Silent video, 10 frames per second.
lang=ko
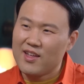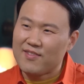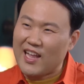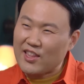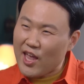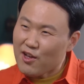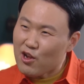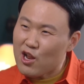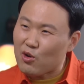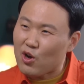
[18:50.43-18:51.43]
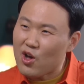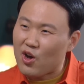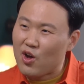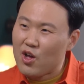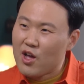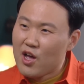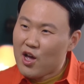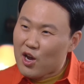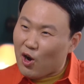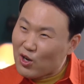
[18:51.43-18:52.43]
나 떼어놓으려고
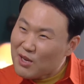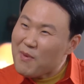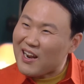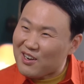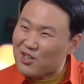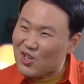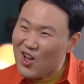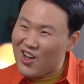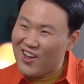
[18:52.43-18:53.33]
거짓말한 거죠?